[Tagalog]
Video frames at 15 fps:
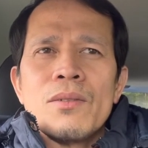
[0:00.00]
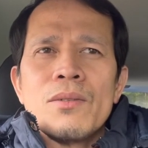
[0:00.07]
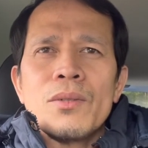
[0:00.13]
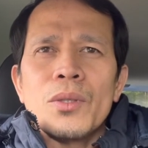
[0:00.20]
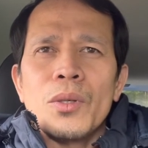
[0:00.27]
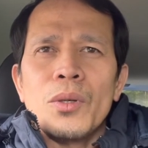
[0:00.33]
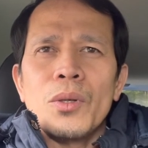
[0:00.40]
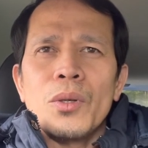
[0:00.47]

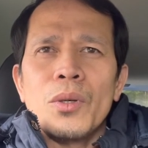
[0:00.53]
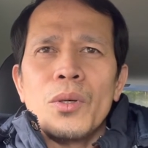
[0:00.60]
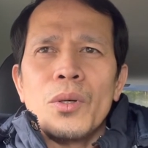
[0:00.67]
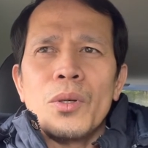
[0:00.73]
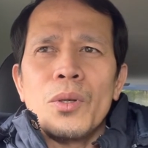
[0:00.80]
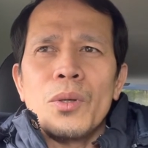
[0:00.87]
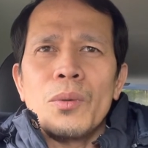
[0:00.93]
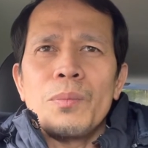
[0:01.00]

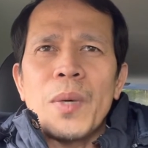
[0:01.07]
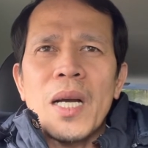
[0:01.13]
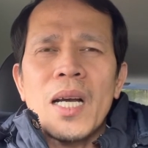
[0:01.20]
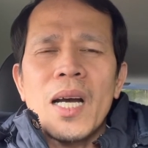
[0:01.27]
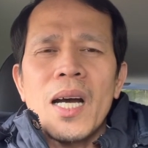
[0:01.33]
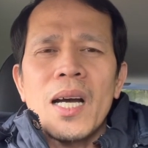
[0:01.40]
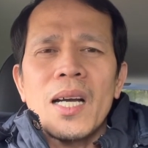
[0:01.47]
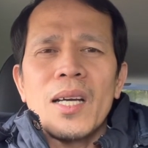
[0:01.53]
So,
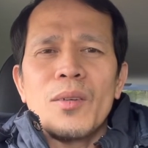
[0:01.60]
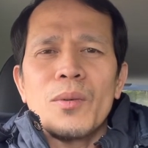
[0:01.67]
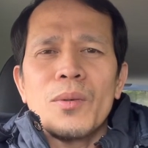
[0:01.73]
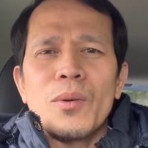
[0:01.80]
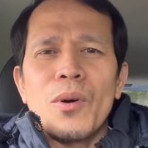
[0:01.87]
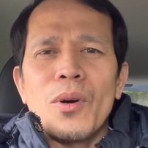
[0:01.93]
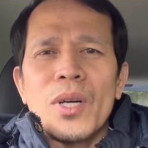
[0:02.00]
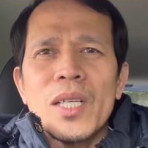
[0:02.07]
pagka
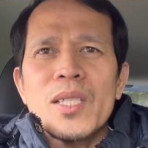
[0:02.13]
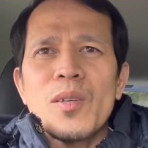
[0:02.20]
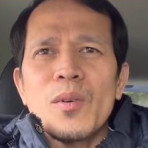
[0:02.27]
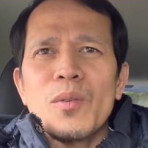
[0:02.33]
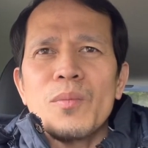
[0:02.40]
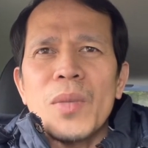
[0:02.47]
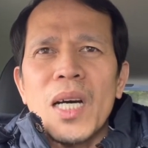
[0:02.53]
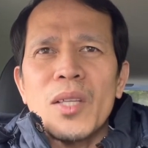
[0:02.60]
ganung oras
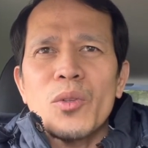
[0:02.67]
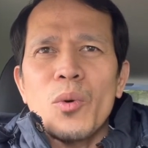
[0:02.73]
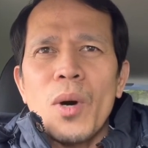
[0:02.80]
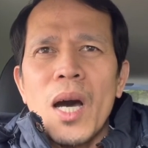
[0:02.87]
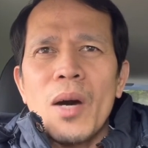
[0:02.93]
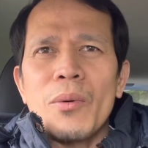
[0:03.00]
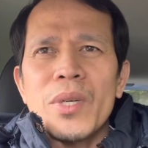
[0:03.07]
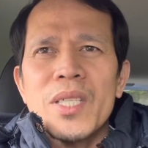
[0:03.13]
yung mga 2
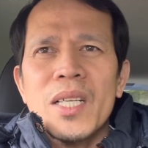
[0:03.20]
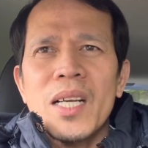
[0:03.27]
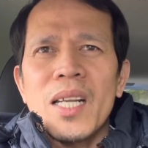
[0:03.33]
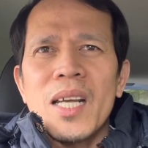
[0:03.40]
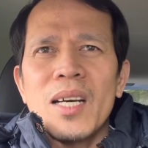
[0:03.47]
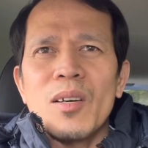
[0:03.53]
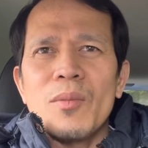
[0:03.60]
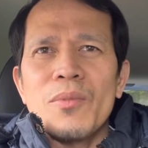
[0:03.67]
hours ka
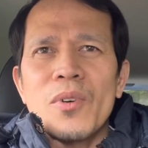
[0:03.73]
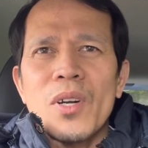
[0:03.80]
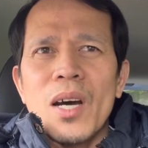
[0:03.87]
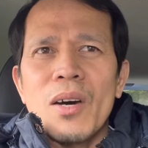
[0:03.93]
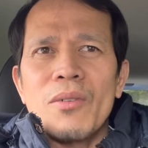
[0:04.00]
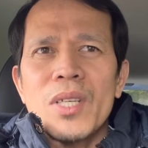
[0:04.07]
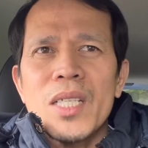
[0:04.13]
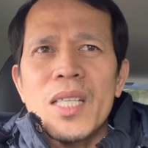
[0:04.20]
lang o 4
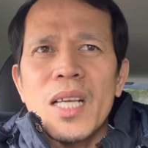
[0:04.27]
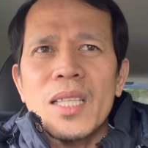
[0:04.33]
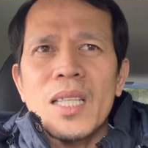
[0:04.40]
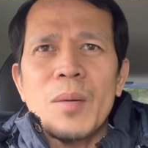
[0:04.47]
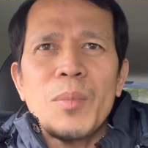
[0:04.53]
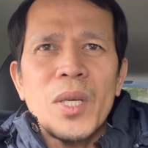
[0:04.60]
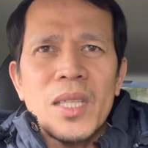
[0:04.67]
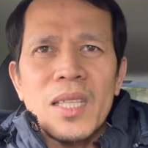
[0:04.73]
hours lang,
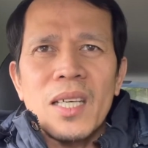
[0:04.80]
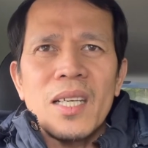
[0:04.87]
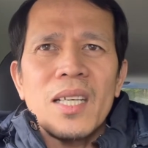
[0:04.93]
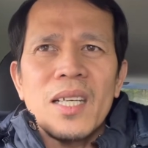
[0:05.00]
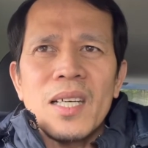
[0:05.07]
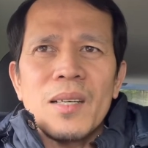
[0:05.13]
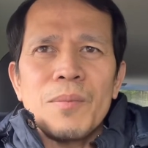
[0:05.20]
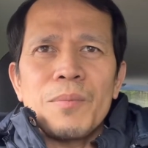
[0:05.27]
dapat
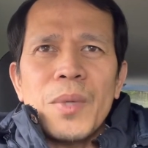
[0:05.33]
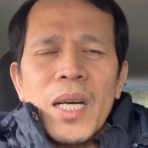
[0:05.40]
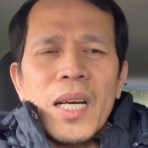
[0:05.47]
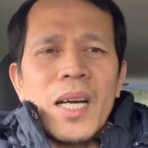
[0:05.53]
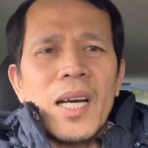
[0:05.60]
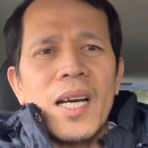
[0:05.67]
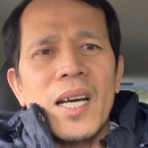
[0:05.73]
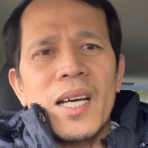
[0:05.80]
uh,
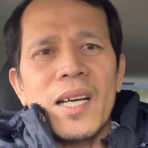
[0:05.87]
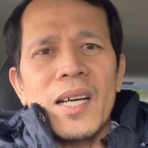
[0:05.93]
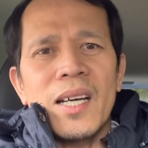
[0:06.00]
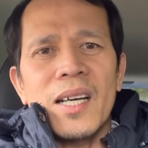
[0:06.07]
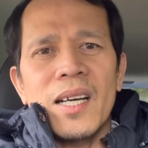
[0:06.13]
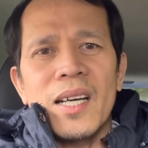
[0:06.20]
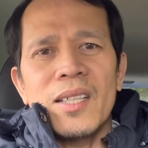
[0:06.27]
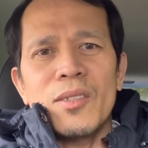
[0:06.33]
pagka
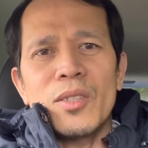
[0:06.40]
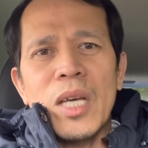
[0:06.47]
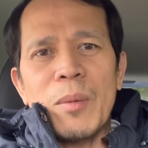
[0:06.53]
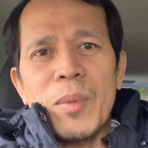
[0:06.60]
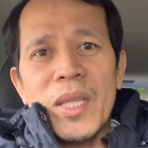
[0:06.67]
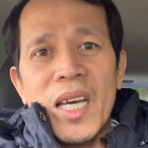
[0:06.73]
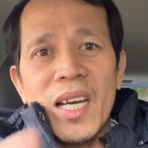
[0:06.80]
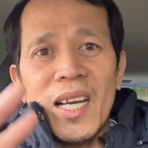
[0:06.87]
ano,
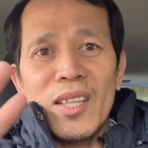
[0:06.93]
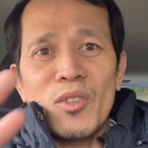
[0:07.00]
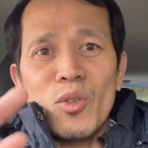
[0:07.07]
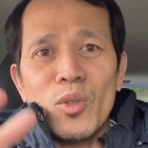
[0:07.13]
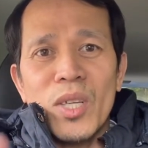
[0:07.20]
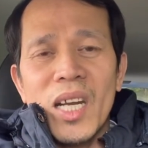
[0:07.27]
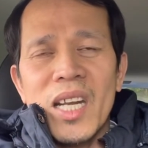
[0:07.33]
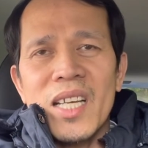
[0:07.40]
dapat hanggang
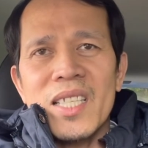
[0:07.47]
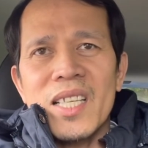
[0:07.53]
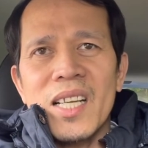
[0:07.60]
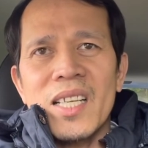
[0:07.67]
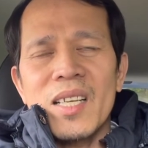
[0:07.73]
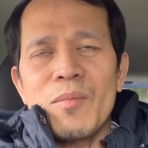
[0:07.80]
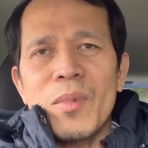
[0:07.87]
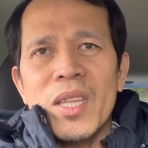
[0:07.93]
doon ka lang sa
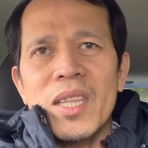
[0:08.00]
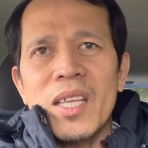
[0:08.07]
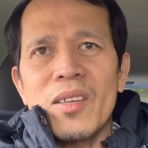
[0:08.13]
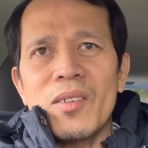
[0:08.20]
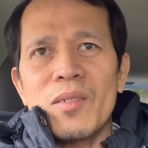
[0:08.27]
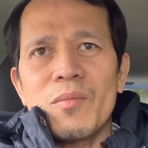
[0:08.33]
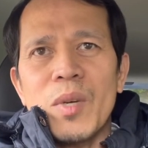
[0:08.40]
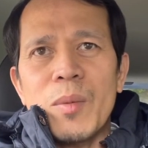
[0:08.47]
limit na
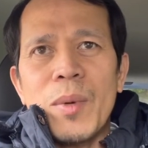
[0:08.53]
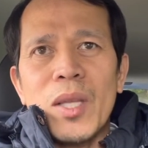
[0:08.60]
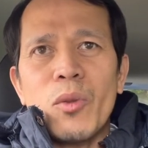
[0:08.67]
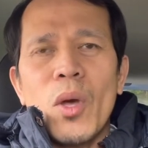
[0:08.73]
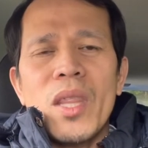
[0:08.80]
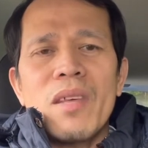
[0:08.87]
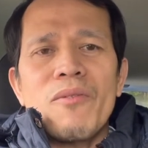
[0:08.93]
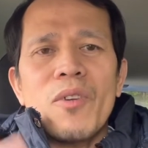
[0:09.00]
yun. Pero pag
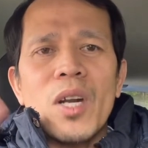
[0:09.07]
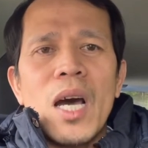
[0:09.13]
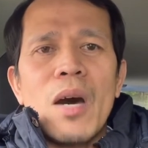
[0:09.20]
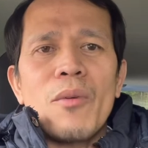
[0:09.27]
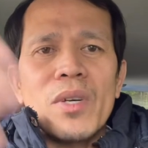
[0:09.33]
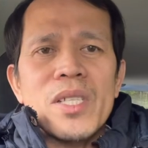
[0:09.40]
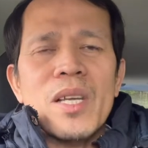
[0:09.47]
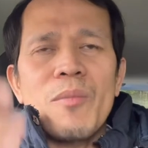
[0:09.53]
24
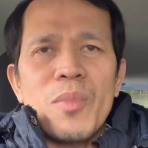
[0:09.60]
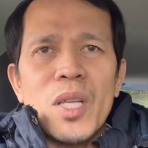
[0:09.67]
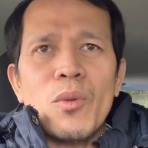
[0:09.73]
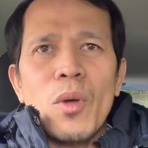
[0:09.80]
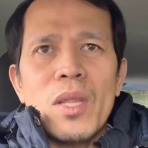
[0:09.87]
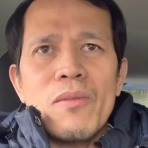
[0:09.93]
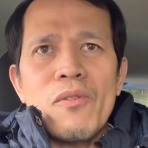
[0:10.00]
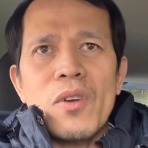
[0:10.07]
hours, syempre
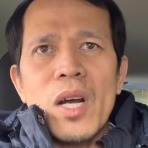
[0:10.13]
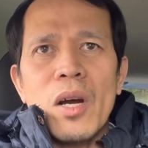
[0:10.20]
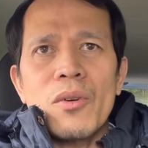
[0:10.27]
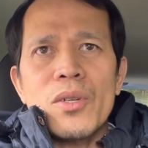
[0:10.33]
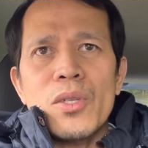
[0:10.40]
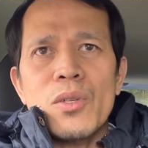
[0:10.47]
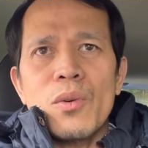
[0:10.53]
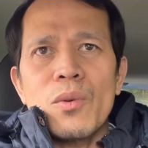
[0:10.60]
24
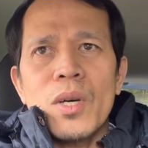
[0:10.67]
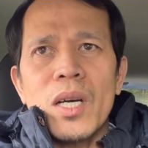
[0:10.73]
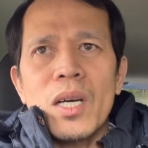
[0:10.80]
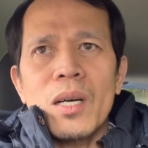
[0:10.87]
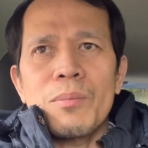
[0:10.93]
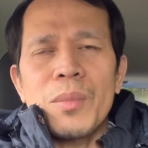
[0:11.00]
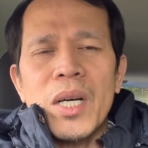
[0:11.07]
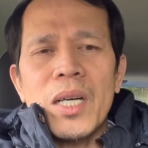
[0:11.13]
hours yung
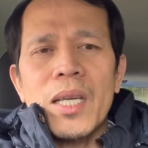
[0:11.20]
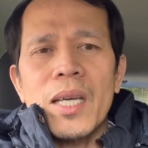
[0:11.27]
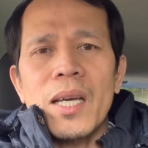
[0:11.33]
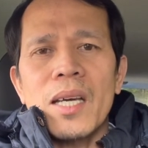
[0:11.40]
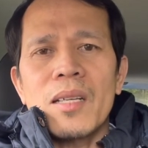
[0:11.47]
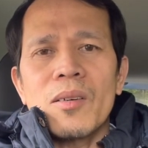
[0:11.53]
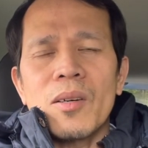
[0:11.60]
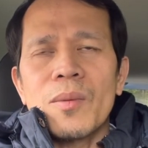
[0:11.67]
uh,
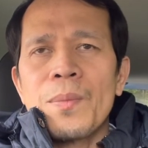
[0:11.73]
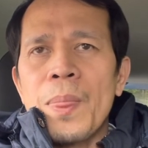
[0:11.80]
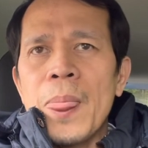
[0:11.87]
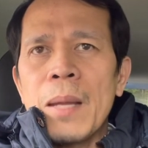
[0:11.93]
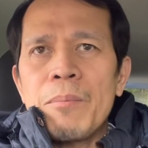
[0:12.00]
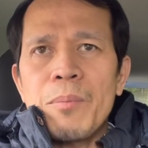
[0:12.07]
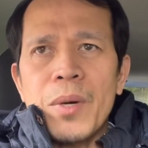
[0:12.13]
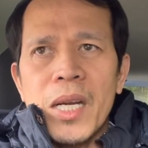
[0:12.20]
parking ano,
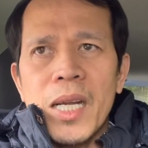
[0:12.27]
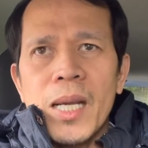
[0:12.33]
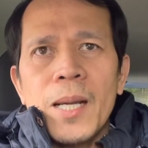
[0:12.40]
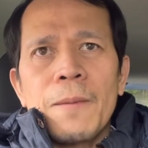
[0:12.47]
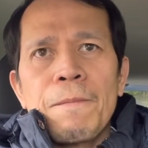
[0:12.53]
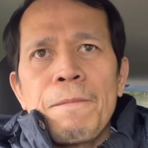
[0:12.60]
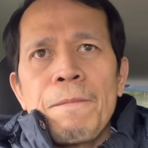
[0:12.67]
free